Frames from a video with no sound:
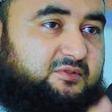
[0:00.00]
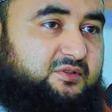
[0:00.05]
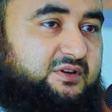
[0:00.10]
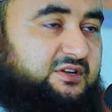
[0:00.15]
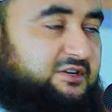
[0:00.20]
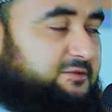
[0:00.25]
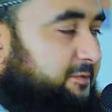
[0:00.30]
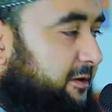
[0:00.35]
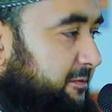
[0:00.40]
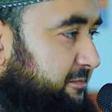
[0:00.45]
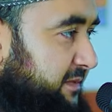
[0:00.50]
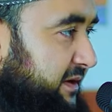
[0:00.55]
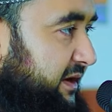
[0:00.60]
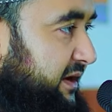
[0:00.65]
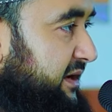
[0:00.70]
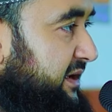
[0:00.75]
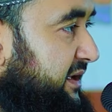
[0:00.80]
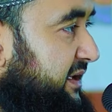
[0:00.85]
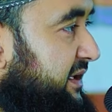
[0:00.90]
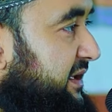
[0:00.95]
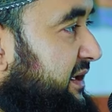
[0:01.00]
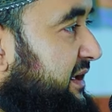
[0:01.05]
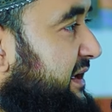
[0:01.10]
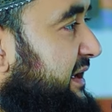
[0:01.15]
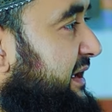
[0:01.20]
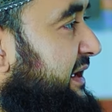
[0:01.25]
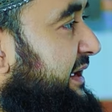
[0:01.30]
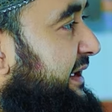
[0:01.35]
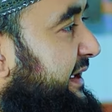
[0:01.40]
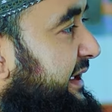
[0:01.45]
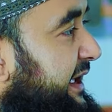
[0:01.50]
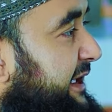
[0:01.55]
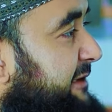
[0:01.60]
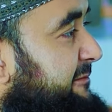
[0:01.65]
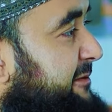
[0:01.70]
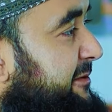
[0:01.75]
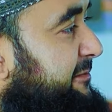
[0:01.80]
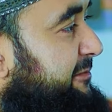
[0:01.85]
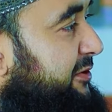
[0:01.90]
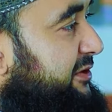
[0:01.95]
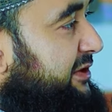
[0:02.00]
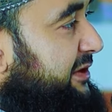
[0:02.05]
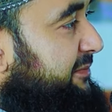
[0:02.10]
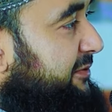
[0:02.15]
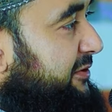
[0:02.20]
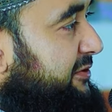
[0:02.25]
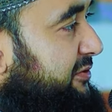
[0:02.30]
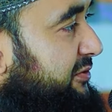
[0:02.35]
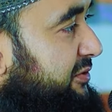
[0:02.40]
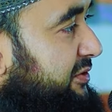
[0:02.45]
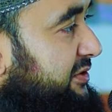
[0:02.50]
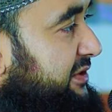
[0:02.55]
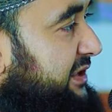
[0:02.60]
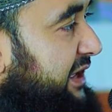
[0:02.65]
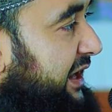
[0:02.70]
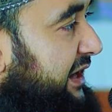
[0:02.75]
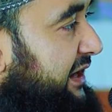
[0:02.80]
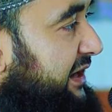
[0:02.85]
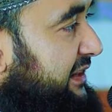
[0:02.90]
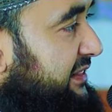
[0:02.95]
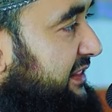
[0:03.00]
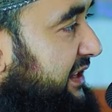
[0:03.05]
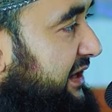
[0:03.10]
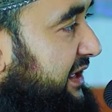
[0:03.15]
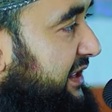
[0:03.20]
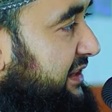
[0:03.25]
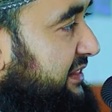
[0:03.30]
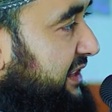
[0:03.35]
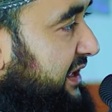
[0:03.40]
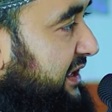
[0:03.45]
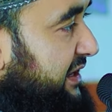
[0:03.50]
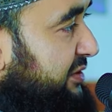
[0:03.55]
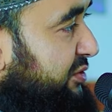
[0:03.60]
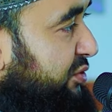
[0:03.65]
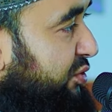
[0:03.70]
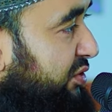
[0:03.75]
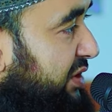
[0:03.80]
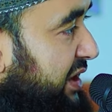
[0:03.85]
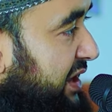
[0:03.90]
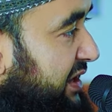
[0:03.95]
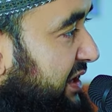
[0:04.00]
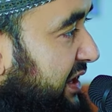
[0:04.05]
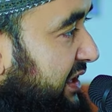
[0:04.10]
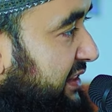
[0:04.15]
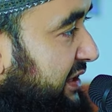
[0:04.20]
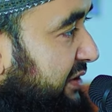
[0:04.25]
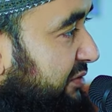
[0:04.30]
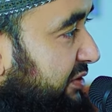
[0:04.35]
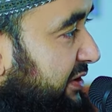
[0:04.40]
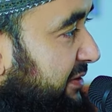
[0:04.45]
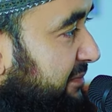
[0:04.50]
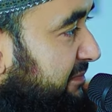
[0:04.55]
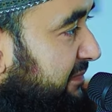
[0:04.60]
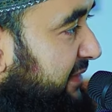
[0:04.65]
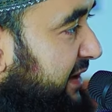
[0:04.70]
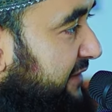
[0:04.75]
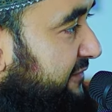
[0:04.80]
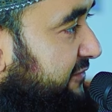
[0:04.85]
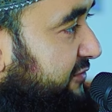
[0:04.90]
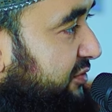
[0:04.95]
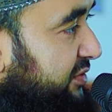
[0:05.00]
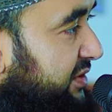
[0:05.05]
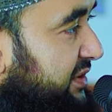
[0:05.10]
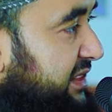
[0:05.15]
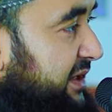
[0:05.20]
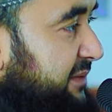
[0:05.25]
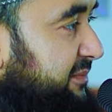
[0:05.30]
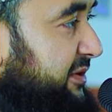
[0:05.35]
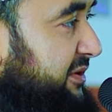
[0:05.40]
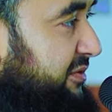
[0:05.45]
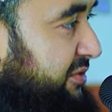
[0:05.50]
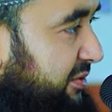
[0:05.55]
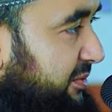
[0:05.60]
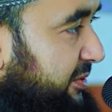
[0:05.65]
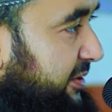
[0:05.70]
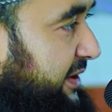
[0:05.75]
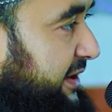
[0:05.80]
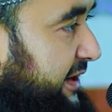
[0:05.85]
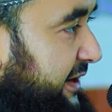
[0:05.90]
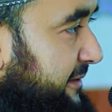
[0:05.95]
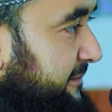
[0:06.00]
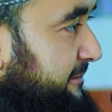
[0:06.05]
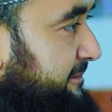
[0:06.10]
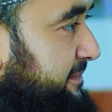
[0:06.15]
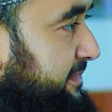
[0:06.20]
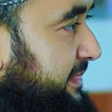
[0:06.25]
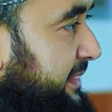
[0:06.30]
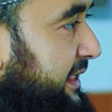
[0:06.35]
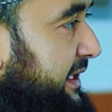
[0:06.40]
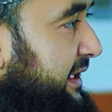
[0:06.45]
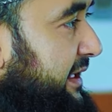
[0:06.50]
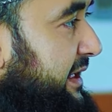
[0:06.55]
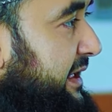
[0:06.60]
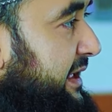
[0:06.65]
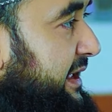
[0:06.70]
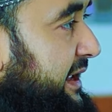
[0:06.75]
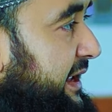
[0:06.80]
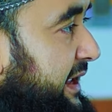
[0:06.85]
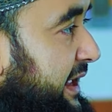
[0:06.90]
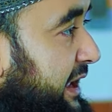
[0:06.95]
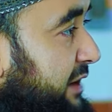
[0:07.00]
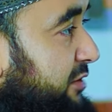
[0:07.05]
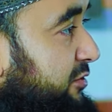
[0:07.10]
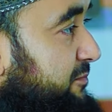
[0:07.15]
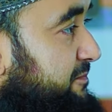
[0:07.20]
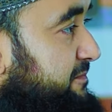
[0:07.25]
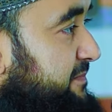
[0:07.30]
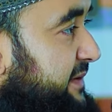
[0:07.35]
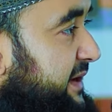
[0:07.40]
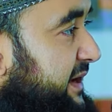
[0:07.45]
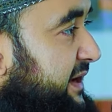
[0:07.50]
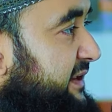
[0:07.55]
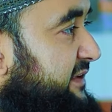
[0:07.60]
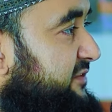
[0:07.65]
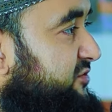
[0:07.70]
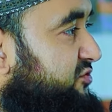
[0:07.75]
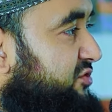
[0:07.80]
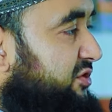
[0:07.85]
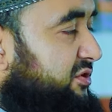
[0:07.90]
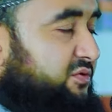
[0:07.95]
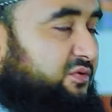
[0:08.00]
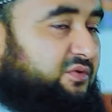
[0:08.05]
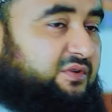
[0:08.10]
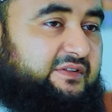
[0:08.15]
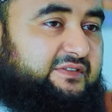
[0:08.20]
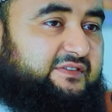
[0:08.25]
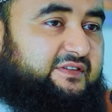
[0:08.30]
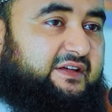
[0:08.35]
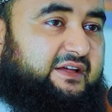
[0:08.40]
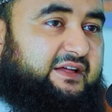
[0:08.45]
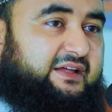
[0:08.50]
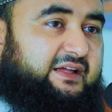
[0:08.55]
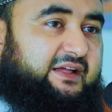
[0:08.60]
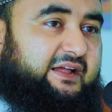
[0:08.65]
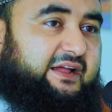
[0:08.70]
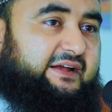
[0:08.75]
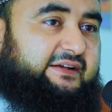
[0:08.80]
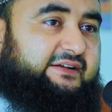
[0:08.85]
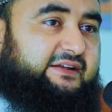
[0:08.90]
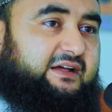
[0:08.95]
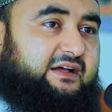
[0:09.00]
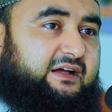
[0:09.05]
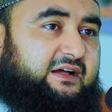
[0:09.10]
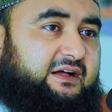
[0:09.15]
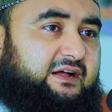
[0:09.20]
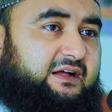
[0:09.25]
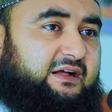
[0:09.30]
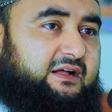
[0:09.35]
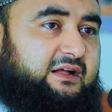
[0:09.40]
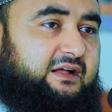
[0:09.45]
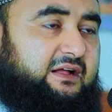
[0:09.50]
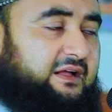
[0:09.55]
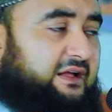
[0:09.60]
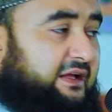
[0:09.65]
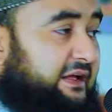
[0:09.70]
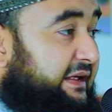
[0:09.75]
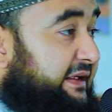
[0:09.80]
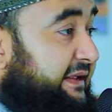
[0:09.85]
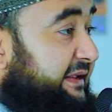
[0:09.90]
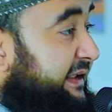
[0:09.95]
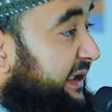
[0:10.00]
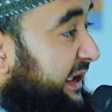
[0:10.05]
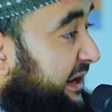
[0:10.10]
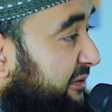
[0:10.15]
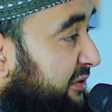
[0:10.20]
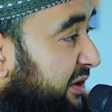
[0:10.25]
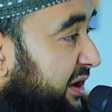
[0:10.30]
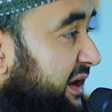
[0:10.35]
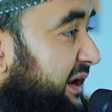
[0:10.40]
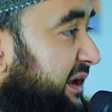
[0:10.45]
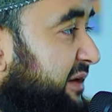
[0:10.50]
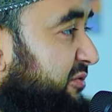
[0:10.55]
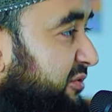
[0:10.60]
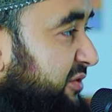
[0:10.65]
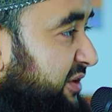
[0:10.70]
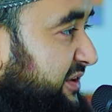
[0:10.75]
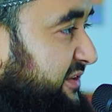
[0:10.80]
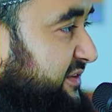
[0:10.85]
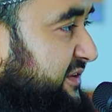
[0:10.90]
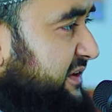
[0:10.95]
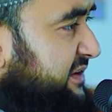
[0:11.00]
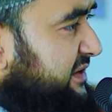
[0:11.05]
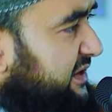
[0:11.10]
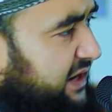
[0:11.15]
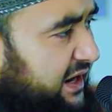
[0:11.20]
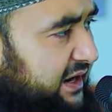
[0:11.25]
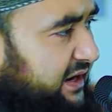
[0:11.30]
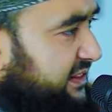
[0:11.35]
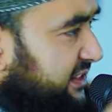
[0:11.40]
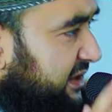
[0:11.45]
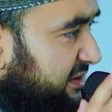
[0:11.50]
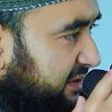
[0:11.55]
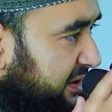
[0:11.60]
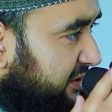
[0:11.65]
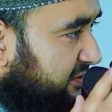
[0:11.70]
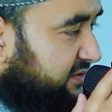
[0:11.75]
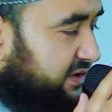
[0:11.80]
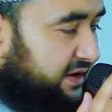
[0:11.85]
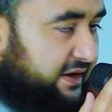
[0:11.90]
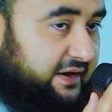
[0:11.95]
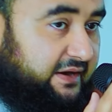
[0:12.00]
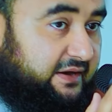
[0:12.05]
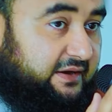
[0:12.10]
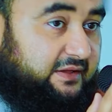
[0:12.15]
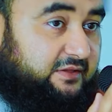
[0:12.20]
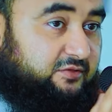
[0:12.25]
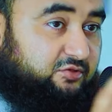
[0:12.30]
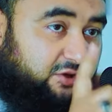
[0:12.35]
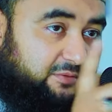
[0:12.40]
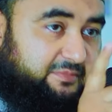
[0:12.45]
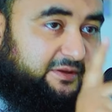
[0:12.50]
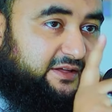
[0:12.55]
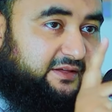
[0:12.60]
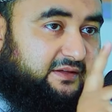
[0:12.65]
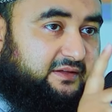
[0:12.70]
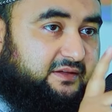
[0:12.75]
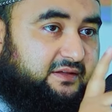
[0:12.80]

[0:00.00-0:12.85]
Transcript: মতো নিষ্পাপ না এই বিপদ আপদগুলো দিয়ে আল্লাহ তালা তার গুনাহ খাতাগুলি মাফ করে তারপরে খবরে নেন এখন ব্রেন স্ট্রোক করেছে এটা কেন আল্লাহ করাইছে সেটা আল্লাহ তালা ভালো জানেন তবে